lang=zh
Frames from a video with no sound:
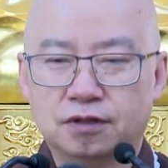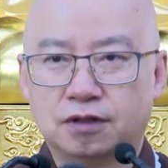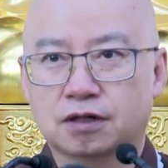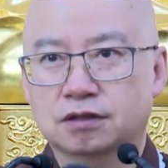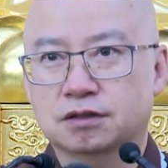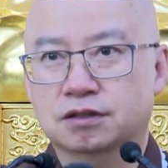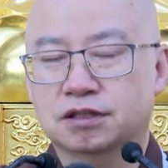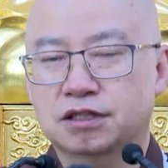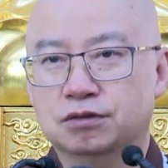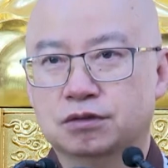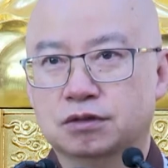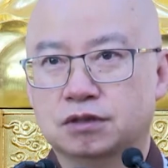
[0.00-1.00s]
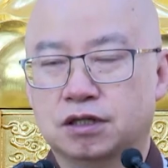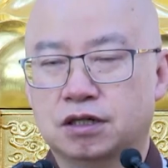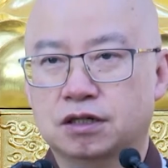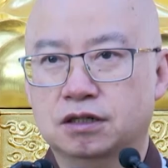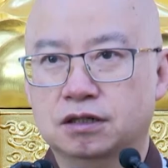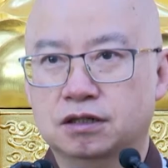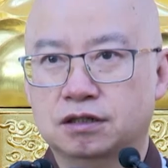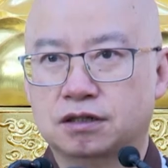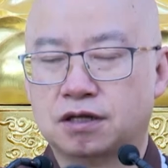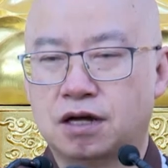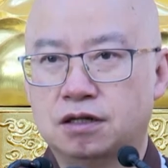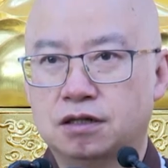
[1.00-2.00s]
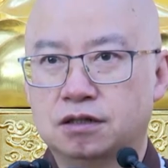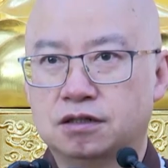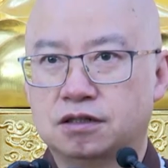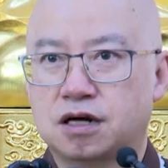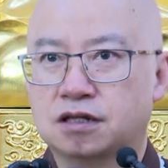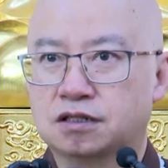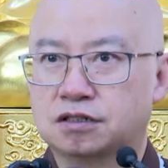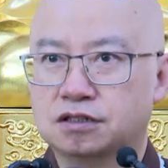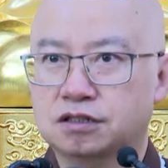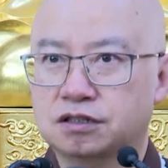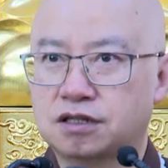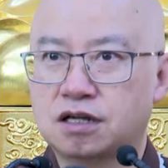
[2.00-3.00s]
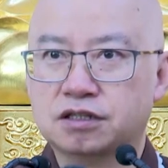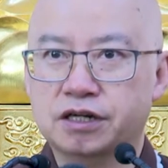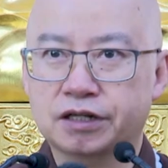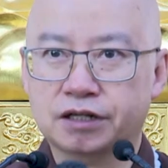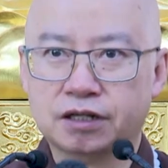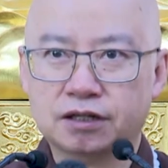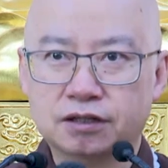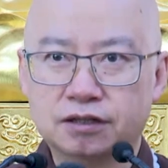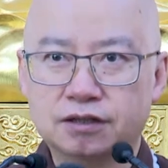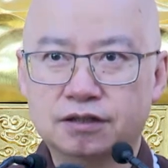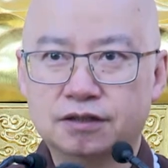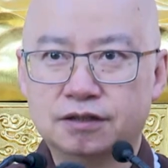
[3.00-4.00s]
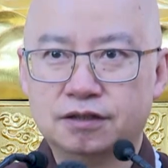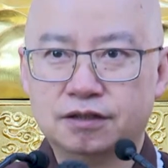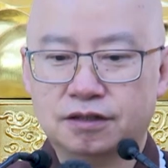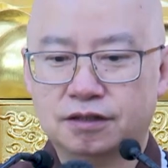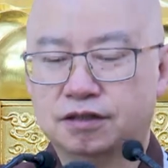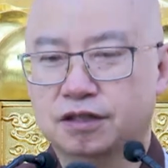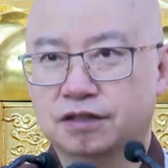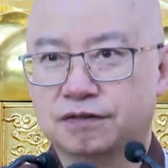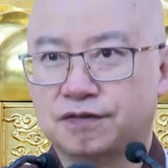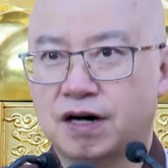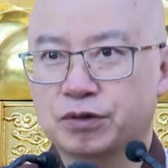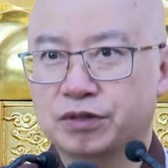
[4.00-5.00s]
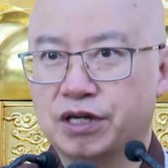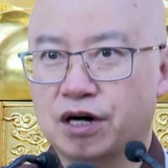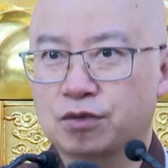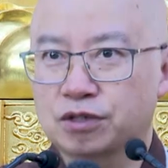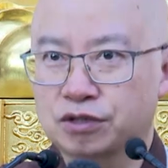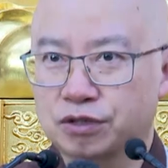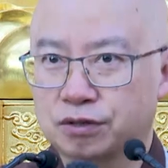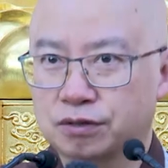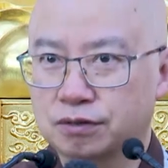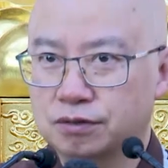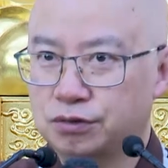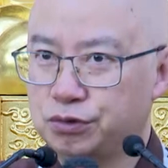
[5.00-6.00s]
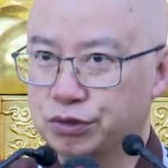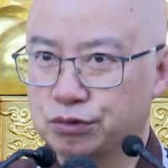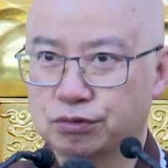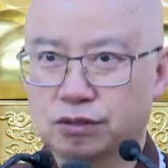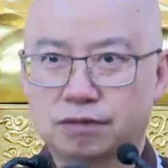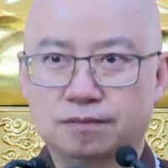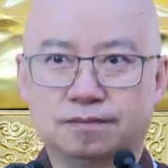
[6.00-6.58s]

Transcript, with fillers: 可是听说在三上个世纪三十年代。这个法律条文就去除了，